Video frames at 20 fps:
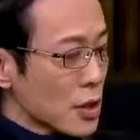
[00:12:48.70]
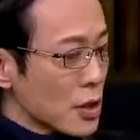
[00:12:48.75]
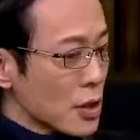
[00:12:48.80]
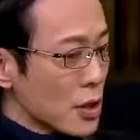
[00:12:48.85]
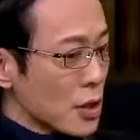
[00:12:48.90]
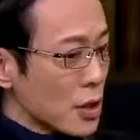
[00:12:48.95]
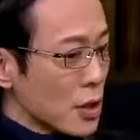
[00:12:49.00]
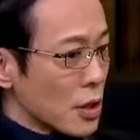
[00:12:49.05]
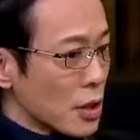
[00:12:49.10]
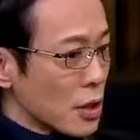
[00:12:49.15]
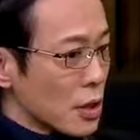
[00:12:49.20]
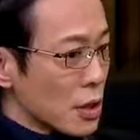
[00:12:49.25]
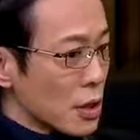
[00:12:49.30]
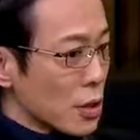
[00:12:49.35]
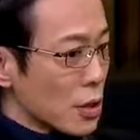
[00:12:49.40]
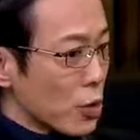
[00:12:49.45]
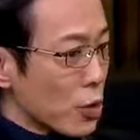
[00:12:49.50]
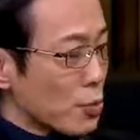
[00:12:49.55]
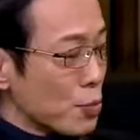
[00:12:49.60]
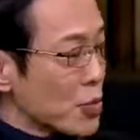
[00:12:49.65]
这个呃，
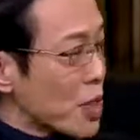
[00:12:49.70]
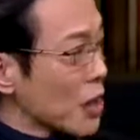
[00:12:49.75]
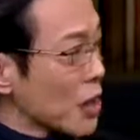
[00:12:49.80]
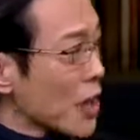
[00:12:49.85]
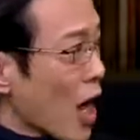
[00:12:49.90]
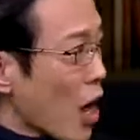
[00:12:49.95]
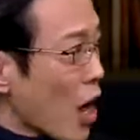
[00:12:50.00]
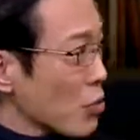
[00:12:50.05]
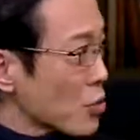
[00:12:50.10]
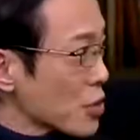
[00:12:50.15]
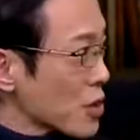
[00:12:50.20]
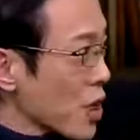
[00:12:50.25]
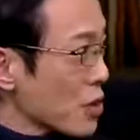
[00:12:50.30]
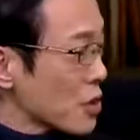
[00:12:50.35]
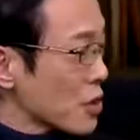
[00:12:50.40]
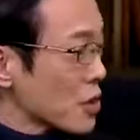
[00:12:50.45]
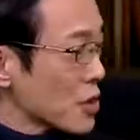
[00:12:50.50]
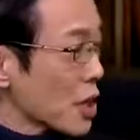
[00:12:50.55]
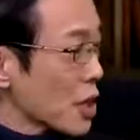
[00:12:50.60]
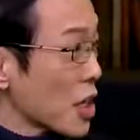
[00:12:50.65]
我们叫“雅古杂，
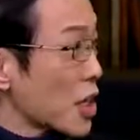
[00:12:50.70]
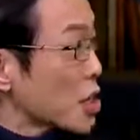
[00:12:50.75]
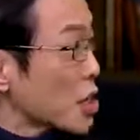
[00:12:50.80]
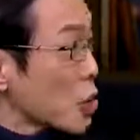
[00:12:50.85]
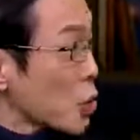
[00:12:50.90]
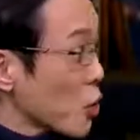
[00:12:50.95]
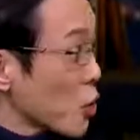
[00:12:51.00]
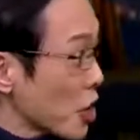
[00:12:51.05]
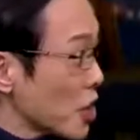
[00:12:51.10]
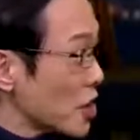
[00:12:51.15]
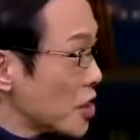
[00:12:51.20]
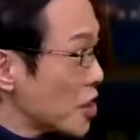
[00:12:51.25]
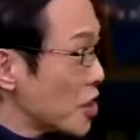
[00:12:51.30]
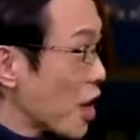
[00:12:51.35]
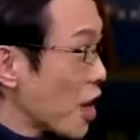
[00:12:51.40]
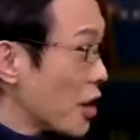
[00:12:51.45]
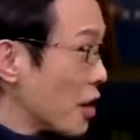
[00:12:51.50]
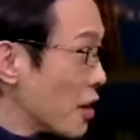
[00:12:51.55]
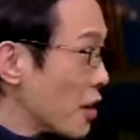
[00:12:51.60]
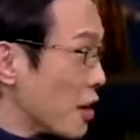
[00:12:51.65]
就是黑社会
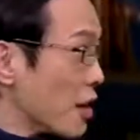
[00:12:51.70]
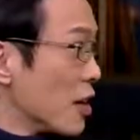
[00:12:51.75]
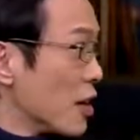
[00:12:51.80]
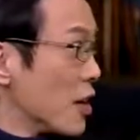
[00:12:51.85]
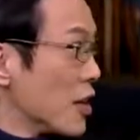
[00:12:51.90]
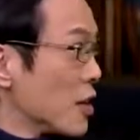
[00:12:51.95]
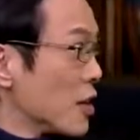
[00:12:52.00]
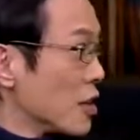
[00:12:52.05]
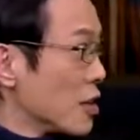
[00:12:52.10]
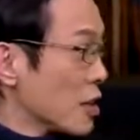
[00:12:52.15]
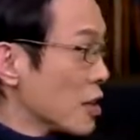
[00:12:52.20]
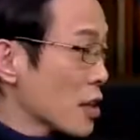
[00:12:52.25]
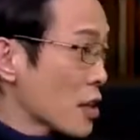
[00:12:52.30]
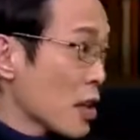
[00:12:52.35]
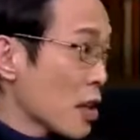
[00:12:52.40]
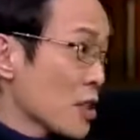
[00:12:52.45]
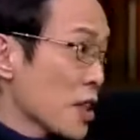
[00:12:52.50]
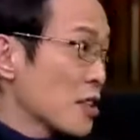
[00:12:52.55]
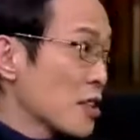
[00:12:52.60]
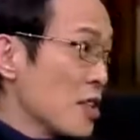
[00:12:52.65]
电影。因为
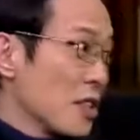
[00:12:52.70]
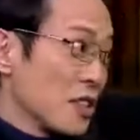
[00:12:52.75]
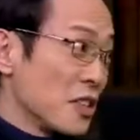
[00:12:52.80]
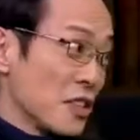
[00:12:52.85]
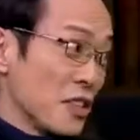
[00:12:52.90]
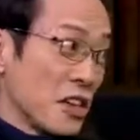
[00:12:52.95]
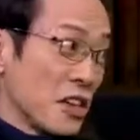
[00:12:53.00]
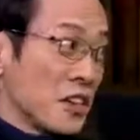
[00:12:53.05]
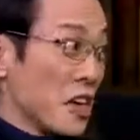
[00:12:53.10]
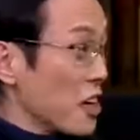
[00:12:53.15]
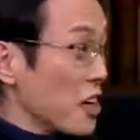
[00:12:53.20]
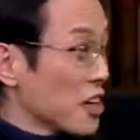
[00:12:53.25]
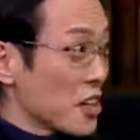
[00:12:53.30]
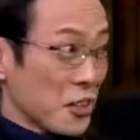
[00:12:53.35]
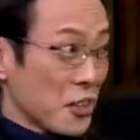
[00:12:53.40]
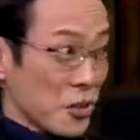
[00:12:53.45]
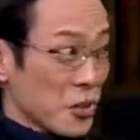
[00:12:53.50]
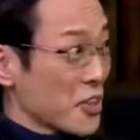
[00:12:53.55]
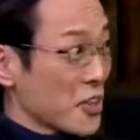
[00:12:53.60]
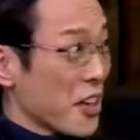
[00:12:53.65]
高山健以前演了
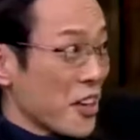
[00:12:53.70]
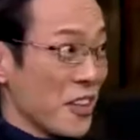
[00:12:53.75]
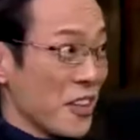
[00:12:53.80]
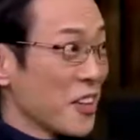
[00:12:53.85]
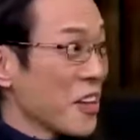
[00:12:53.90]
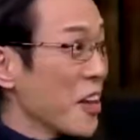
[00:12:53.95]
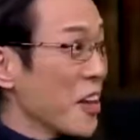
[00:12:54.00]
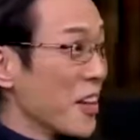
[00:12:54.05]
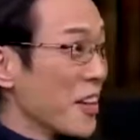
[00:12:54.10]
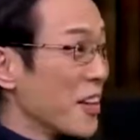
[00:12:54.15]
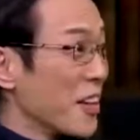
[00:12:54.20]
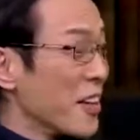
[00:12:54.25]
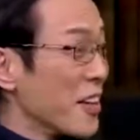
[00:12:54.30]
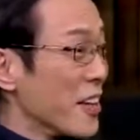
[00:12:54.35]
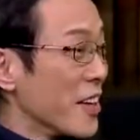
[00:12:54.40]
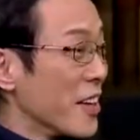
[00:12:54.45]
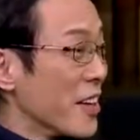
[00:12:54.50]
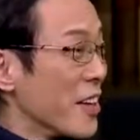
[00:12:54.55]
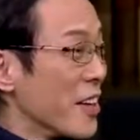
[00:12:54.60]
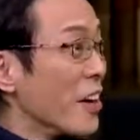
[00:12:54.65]
很多这样的电影，
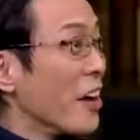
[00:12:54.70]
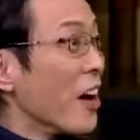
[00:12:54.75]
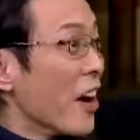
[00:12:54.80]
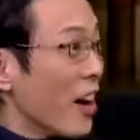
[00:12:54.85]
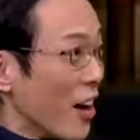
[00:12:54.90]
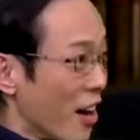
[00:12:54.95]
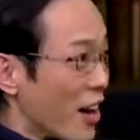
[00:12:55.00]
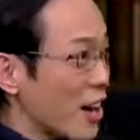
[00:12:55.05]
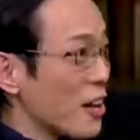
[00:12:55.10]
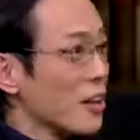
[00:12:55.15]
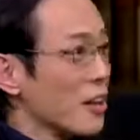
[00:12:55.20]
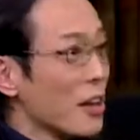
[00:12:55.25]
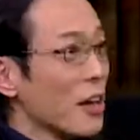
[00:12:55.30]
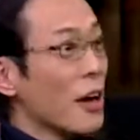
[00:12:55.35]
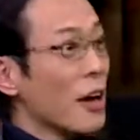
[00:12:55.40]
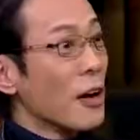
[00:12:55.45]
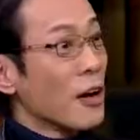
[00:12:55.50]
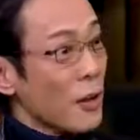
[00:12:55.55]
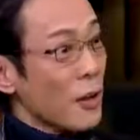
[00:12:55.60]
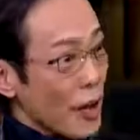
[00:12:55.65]
啊，
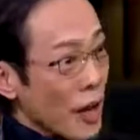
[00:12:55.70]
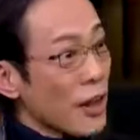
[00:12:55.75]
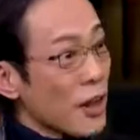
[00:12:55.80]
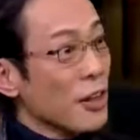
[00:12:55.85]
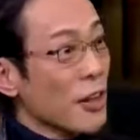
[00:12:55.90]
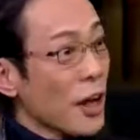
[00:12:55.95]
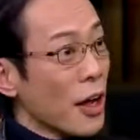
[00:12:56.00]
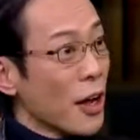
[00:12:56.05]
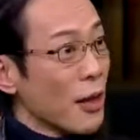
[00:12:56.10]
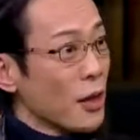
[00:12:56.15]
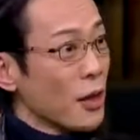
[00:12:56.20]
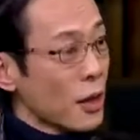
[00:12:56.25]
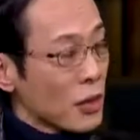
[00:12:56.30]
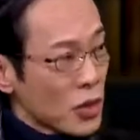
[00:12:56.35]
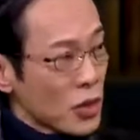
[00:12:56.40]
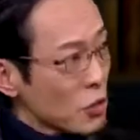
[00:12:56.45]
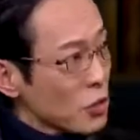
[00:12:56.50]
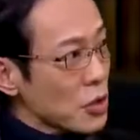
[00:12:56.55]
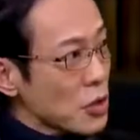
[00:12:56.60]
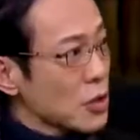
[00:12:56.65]
啊，对，那
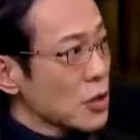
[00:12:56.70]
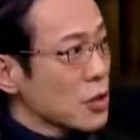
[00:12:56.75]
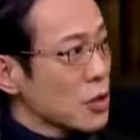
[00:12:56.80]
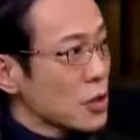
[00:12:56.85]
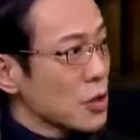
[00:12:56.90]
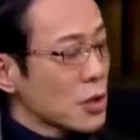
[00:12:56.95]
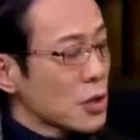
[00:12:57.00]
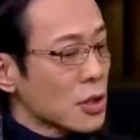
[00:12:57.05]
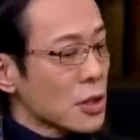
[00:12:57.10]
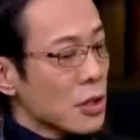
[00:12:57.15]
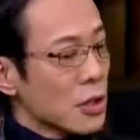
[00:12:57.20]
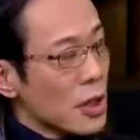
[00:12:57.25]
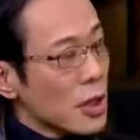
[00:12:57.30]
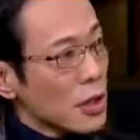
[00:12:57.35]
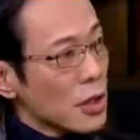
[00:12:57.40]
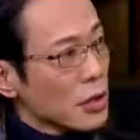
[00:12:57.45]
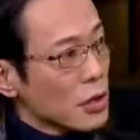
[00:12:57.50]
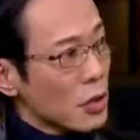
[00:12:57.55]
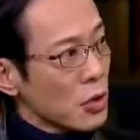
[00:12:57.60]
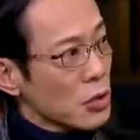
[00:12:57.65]
都是就是
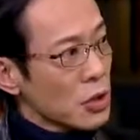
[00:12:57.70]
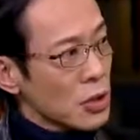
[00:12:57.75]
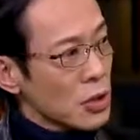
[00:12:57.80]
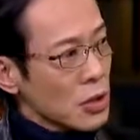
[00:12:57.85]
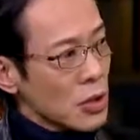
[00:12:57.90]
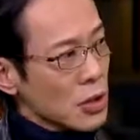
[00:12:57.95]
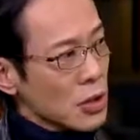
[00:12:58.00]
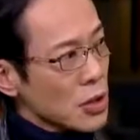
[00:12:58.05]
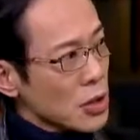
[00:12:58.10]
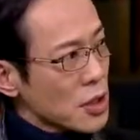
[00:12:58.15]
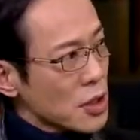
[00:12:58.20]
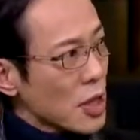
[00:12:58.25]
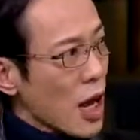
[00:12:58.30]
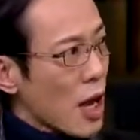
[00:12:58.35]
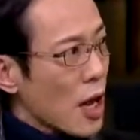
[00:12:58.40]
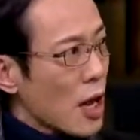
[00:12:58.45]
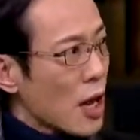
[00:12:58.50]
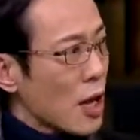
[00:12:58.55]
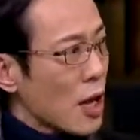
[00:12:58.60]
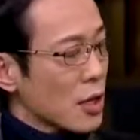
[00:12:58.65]
都是这是
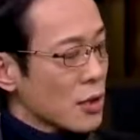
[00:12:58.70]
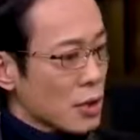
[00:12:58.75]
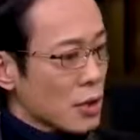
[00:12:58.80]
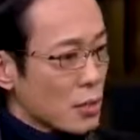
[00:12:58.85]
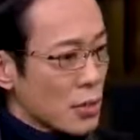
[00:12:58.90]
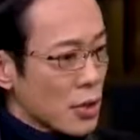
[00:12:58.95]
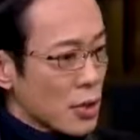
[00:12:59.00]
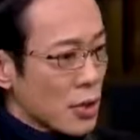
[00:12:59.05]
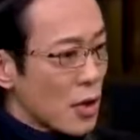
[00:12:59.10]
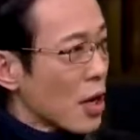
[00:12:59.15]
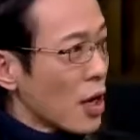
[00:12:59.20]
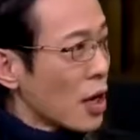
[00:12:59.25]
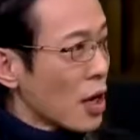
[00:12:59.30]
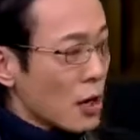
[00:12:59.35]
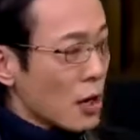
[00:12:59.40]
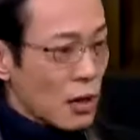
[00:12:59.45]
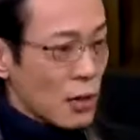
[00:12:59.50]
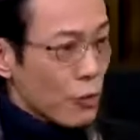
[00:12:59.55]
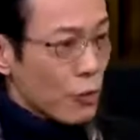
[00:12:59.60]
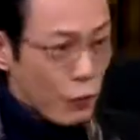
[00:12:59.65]
杀什么，
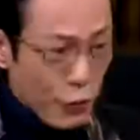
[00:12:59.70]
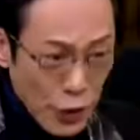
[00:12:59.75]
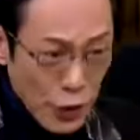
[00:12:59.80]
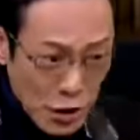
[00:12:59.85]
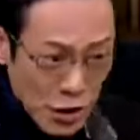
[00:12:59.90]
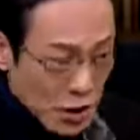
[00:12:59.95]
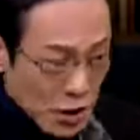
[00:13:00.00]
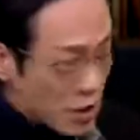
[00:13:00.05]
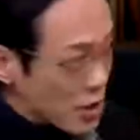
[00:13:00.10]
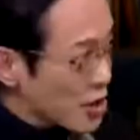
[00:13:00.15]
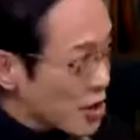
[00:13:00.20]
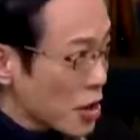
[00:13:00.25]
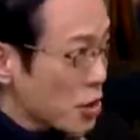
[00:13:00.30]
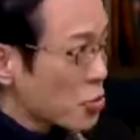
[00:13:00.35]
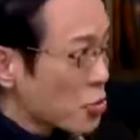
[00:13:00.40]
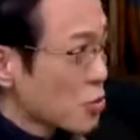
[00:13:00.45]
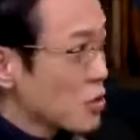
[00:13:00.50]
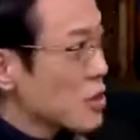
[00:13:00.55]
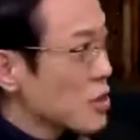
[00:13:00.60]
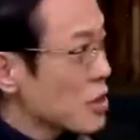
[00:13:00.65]
分尸这
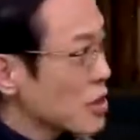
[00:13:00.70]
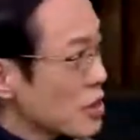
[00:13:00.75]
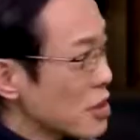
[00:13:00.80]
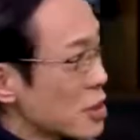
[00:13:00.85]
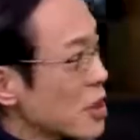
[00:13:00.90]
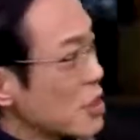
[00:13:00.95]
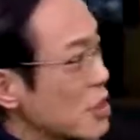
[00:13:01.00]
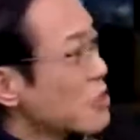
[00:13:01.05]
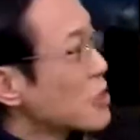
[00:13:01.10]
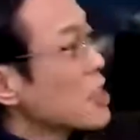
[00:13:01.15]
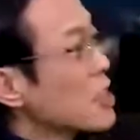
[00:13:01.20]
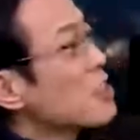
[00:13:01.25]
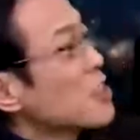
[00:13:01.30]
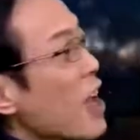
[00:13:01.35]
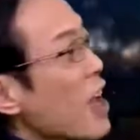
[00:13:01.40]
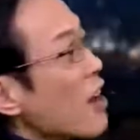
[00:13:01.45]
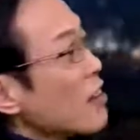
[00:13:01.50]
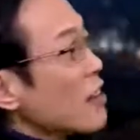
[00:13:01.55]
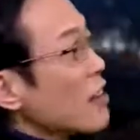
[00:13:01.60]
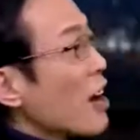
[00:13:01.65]
种东西已经是很正
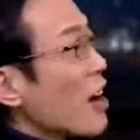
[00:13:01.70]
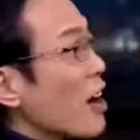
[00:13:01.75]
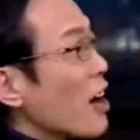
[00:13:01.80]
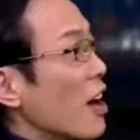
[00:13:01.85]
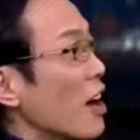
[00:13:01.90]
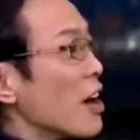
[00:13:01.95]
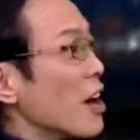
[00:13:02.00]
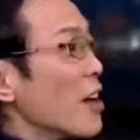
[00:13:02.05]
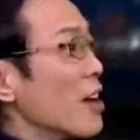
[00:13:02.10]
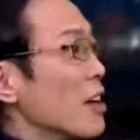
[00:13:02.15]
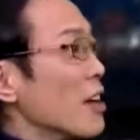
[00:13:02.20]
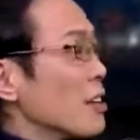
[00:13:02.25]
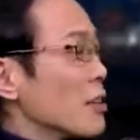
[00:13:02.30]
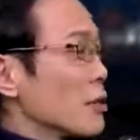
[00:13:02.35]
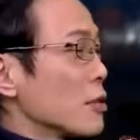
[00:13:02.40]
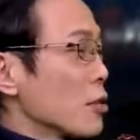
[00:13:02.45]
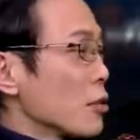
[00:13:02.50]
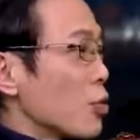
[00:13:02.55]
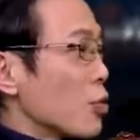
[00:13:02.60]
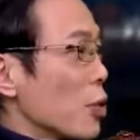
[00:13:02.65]
常的了。
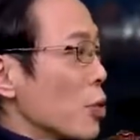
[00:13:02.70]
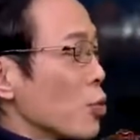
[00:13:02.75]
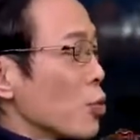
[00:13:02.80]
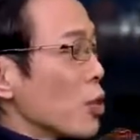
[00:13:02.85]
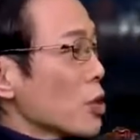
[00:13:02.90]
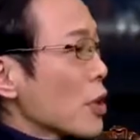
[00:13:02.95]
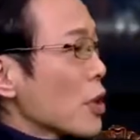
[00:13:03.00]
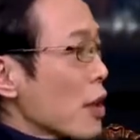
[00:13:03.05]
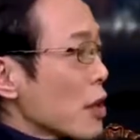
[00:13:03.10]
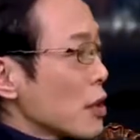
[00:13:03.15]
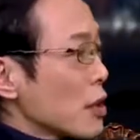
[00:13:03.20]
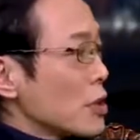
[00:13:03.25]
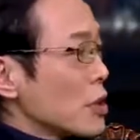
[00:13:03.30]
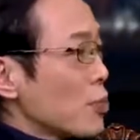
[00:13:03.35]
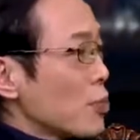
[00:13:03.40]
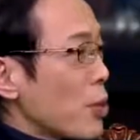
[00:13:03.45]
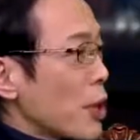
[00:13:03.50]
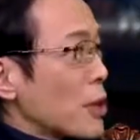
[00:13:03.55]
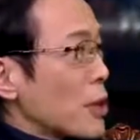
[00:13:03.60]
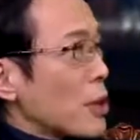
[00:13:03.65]
那我我到了
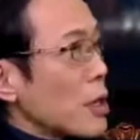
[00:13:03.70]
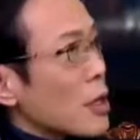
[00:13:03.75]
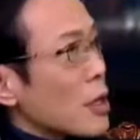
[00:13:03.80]
日本